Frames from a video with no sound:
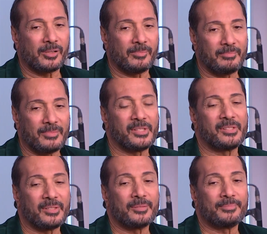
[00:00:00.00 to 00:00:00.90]
من
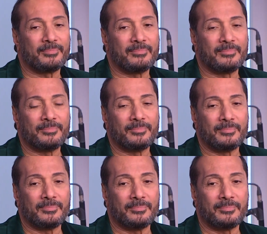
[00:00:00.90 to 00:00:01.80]
الأغنيات اللي اتعملت
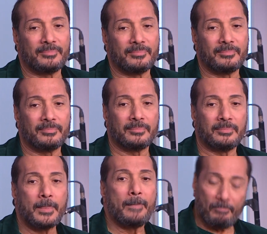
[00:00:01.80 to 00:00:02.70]
لك فيديو كليب أنا
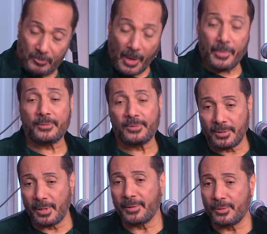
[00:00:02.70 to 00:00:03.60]
فاكراها في حصان
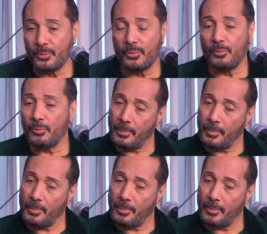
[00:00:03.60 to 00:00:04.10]
كده آه. بيجري وجد